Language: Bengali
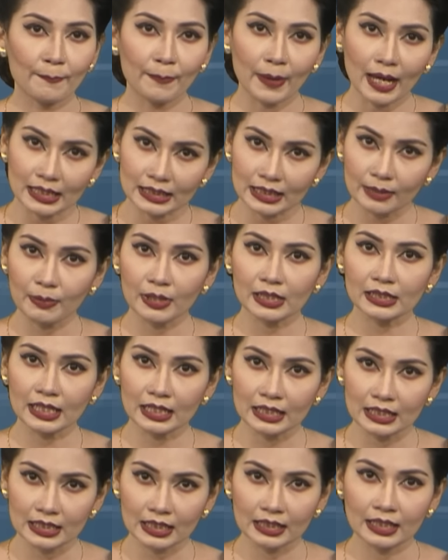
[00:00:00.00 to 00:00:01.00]
পাল্টা পাল্টি
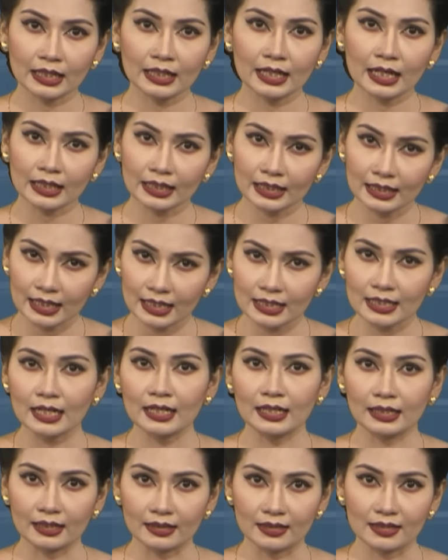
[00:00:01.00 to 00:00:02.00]
নিষেধাজ্ঞা
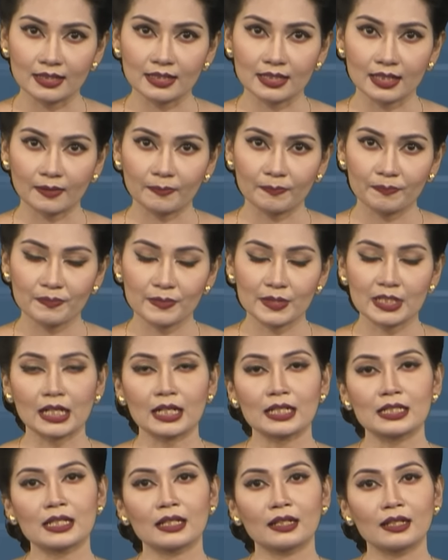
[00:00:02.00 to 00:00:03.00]
কিসের ইঙ্গিত দিচ্ছে
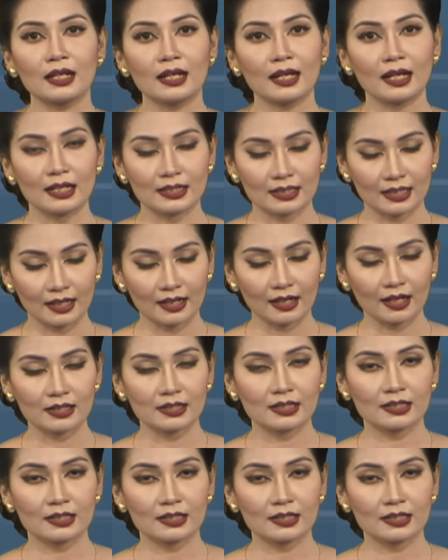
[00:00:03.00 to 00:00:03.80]
জানাচ্ছেন এস আই রাজ